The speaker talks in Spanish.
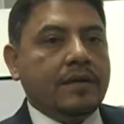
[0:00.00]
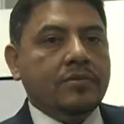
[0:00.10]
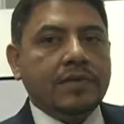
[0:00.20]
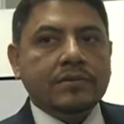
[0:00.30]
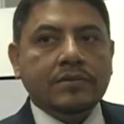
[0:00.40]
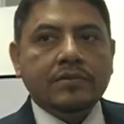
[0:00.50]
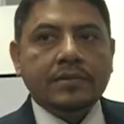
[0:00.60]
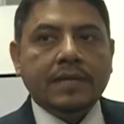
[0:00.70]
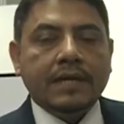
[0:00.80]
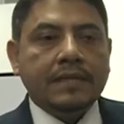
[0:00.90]
algunas
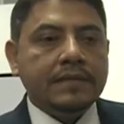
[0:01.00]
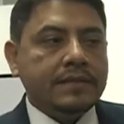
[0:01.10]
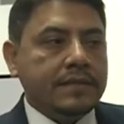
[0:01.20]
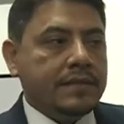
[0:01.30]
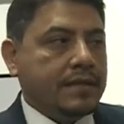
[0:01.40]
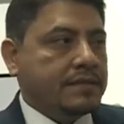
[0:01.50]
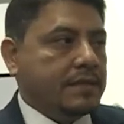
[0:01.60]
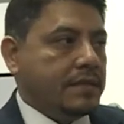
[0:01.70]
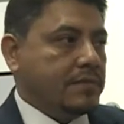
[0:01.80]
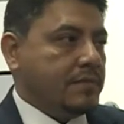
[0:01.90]
sucursales eh, las
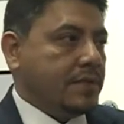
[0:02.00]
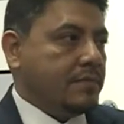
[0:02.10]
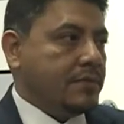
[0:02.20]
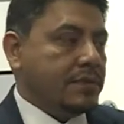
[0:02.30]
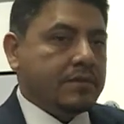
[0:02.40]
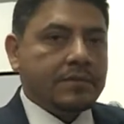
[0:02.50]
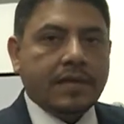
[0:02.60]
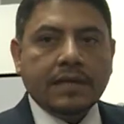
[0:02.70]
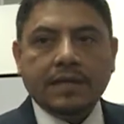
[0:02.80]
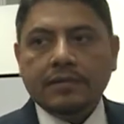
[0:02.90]
teníamos ya muy
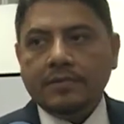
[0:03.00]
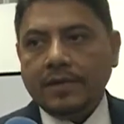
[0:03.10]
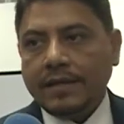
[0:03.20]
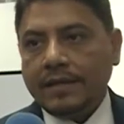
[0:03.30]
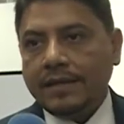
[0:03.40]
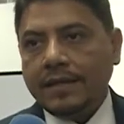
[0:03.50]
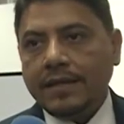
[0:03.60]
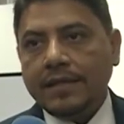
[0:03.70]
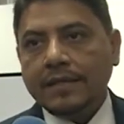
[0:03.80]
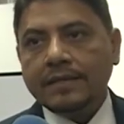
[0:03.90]
saturadas, como Las
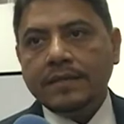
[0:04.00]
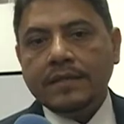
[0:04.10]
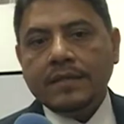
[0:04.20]
Cascadas,